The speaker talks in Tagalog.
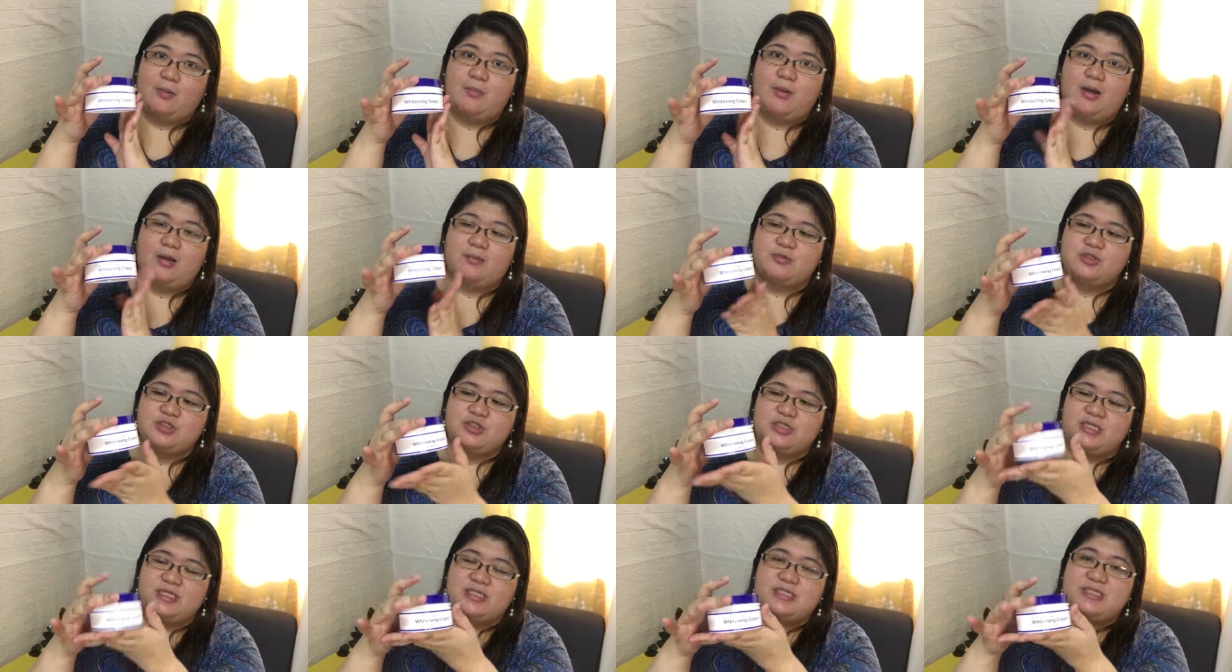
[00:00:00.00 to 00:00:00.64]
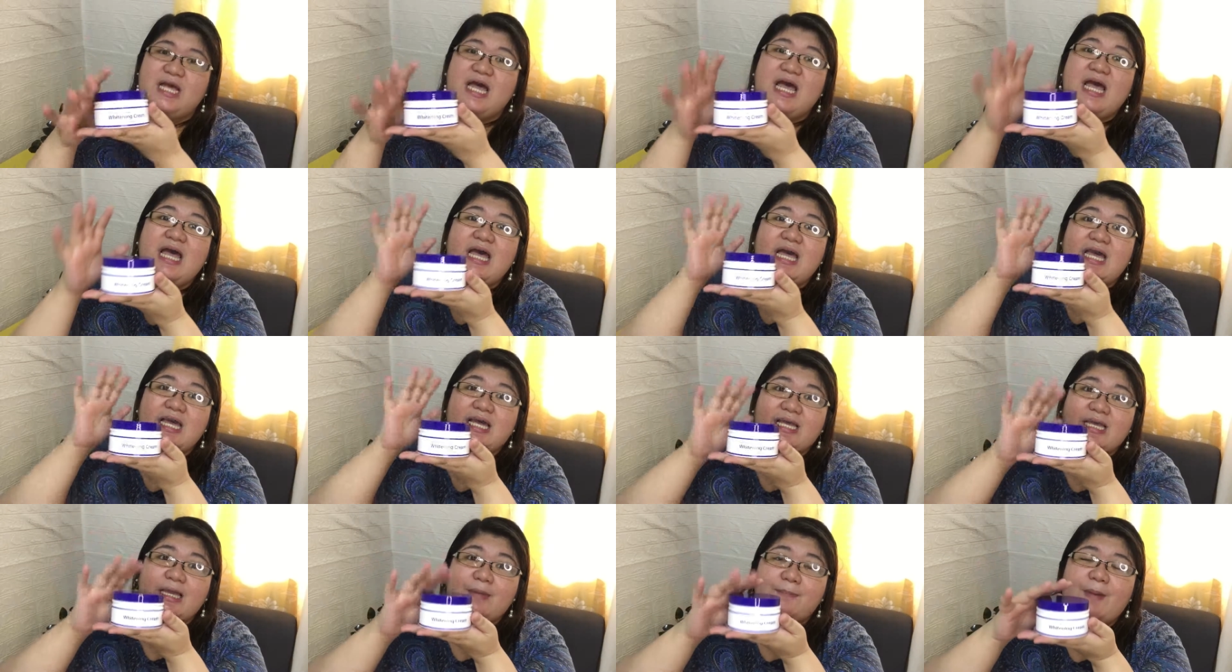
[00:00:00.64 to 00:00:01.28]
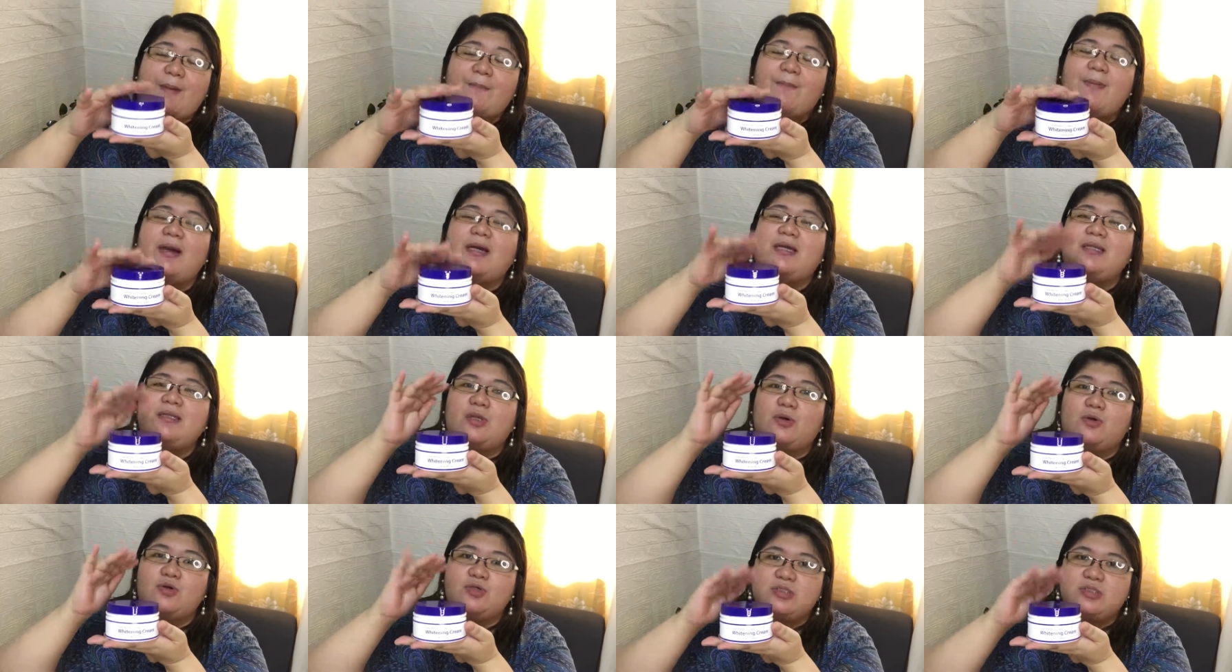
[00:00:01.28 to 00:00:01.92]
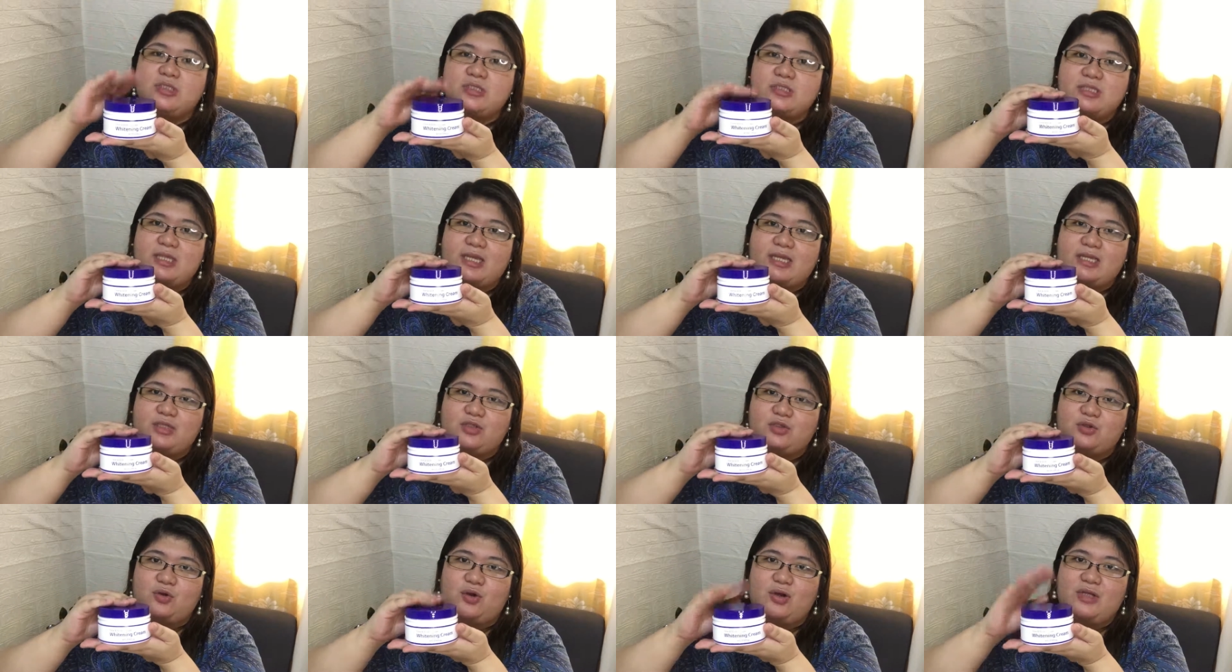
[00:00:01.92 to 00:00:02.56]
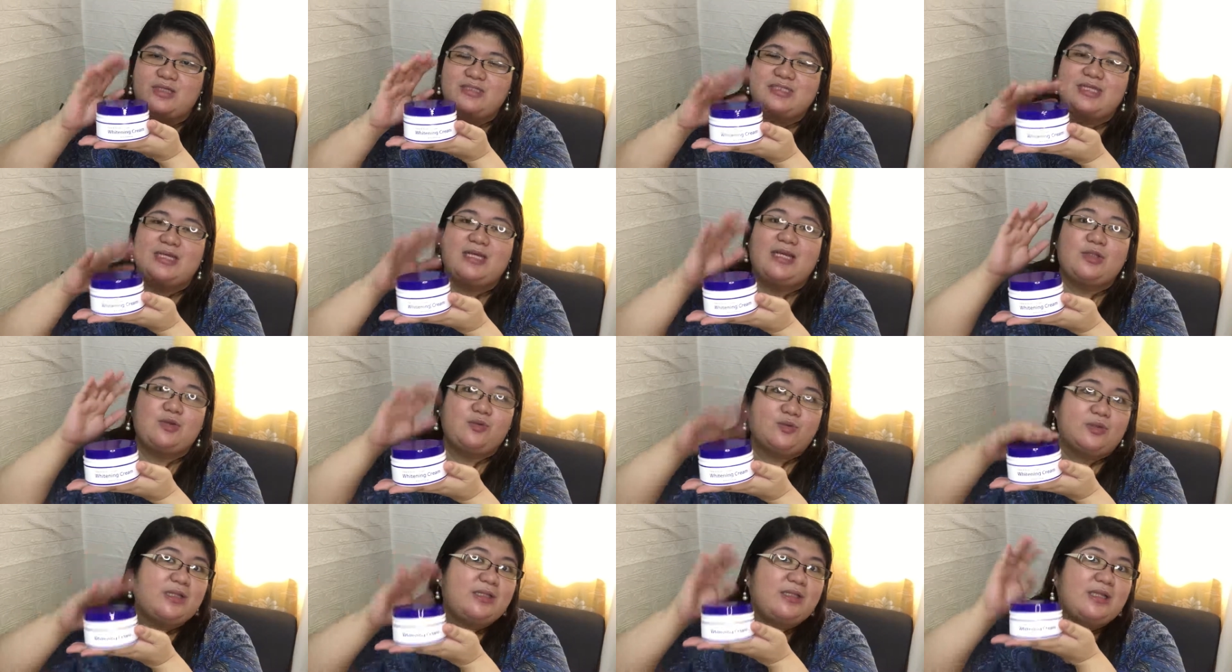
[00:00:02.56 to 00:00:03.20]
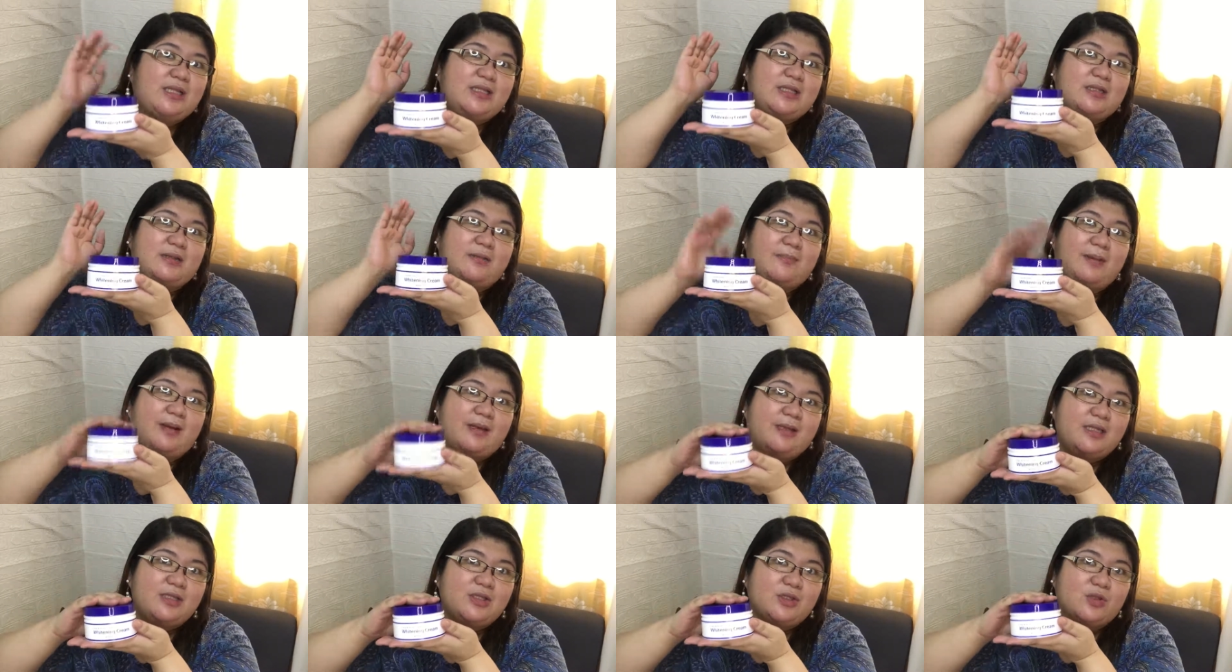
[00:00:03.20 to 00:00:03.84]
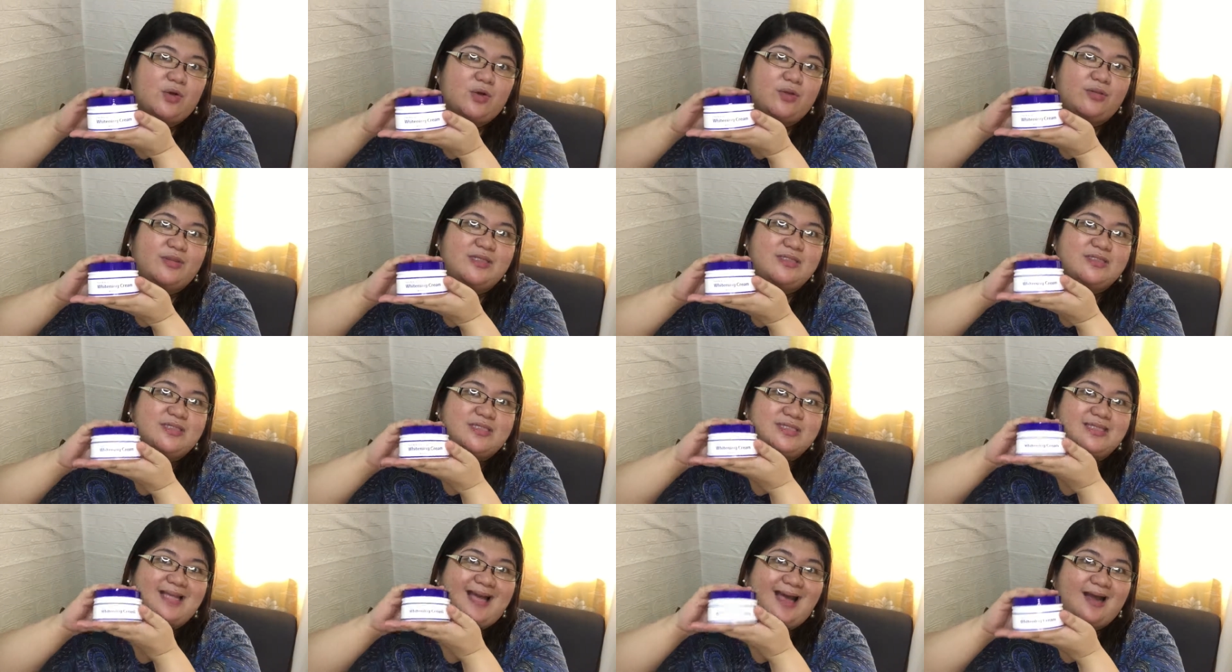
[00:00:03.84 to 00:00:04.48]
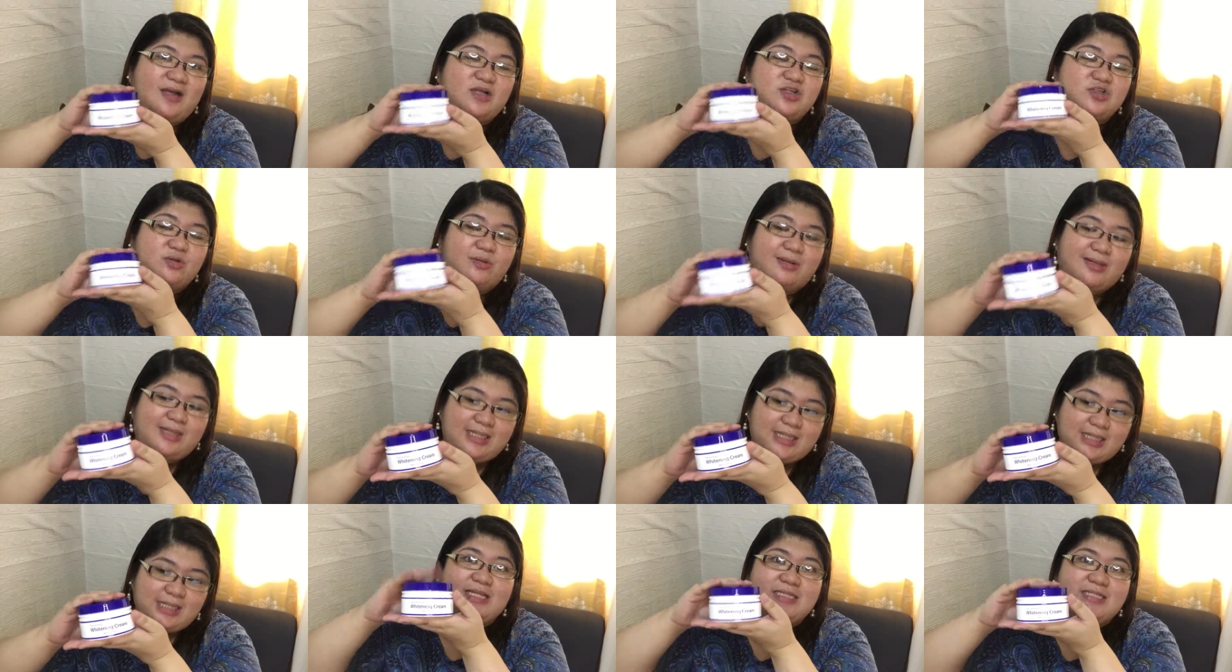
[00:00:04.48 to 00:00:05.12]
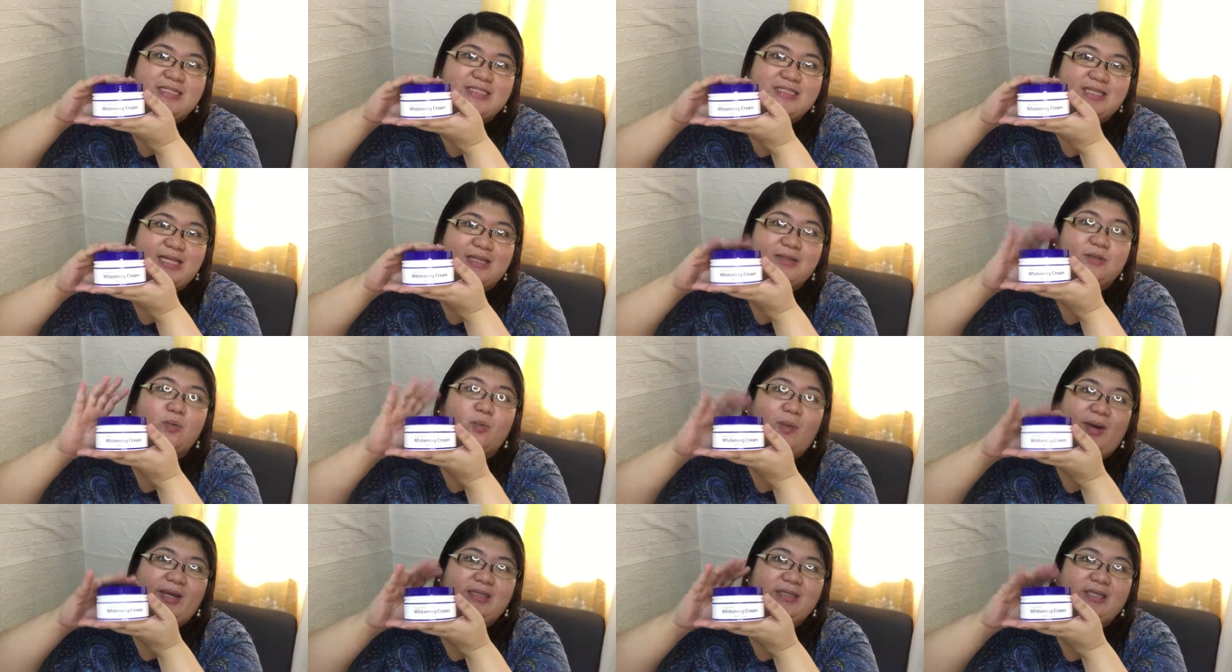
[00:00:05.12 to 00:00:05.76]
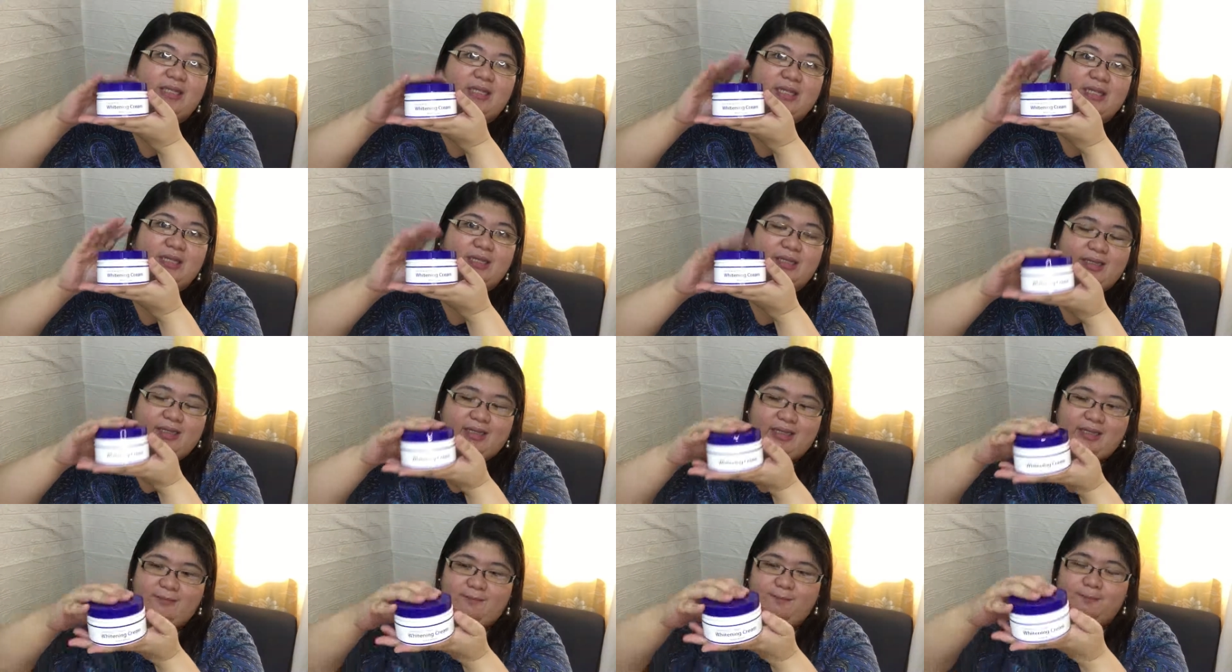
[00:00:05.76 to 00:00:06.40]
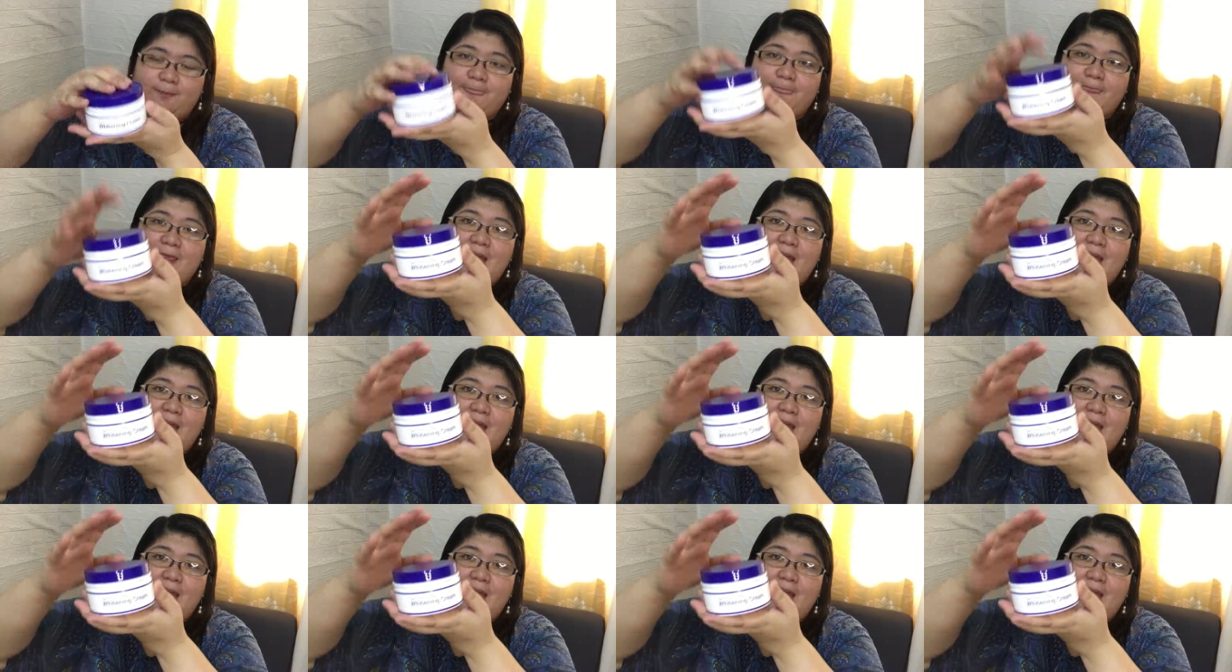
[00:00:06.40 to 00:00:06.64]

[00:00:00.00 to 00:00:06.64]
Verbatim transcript: kamamshis, ipapakita ko siya sa inyo kasi katulad nga na nabanggit ko, this is actually instant whitening cream.